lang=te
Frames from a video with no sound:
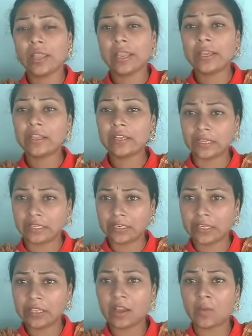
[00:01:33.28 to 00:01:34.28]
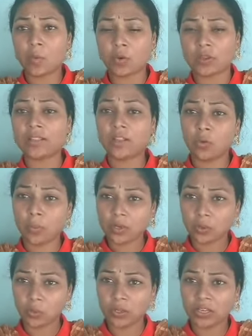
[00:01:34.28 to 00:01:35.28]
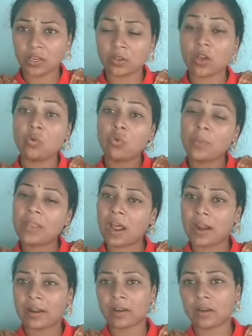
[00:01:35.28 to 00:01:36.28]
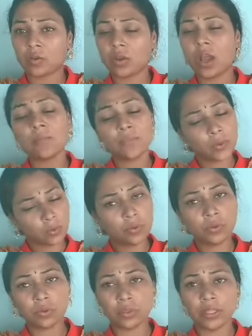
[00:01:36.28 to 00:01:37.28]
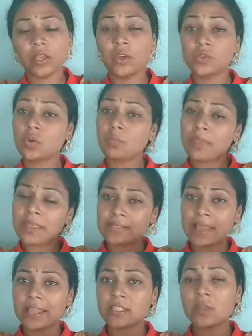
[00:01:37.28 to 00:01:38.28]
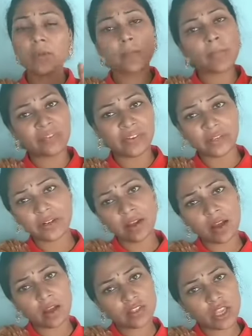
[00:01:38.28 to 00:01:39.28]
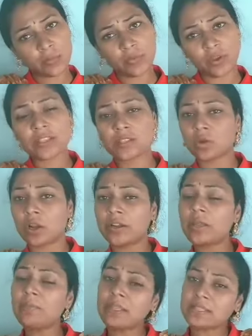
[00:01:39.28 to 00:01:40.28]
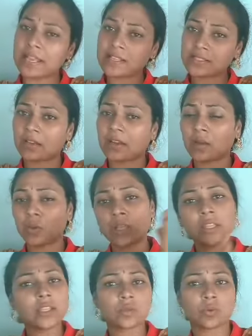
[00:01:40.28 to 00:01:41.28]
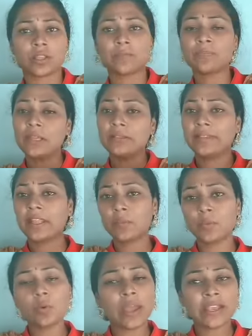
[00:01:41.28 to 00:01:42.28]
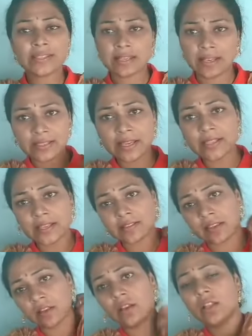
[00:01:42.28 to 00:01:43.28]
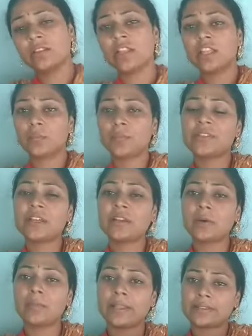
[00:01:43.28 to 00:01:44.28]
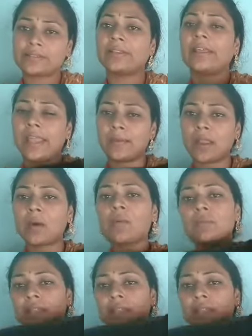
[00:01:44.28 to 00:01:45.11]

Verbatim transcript: ఏంటి గట్టిగా పొట్టంత లోపలికి నూకినట్టుగా ఊపి రాడినట్టుగా ఉంటుంది సో మీ సైజ్కి మీకు పర్ఫెక్ట్గా షేపియర్ తీసుకోవాలంటే మీ సైజ్ తగ్గట్టుగా తీసుకోండి నేను ఇప్పుడు ఎక్సెల్ నా సైజ్ ఎక్సెల్ నేను తెప్పించాను డబల్ ఎక్సెల్ ఏం లాభం